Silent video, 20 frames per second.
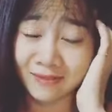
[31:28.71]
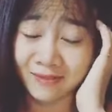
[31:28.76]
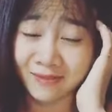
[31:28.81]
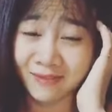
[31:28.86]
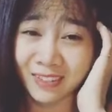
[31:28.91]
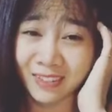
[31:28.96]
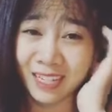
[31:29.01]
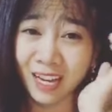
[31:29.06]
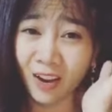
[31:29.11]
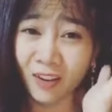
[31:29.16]

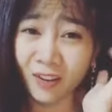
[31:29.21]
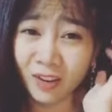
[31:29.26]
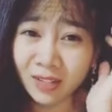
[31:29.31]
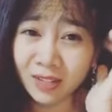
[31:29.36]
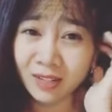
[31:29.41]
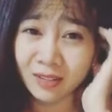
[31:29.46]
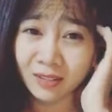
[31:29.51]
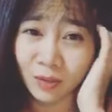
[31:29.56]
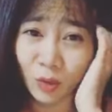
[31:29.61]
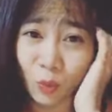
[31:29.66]
vì nói
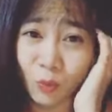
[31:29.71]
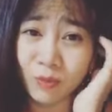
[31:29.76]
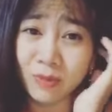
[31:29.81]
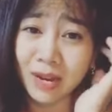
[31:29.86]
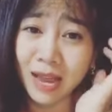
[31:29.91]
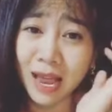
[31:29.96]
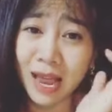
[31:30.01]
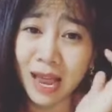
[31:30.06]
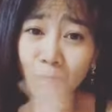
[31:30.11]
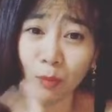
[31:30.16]
đúng
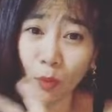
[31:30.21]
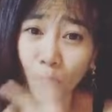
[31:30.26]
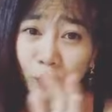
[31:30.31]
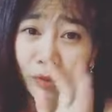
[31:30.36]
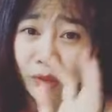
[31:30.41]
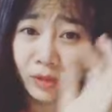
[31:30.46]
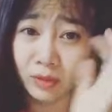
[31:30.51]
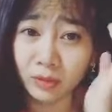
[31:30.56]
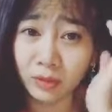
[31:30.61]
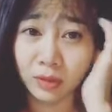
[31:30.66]
ra là mỗi
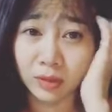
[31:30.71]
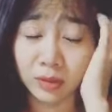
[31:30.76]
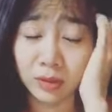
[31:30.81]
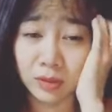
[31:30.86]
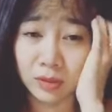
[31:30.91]
người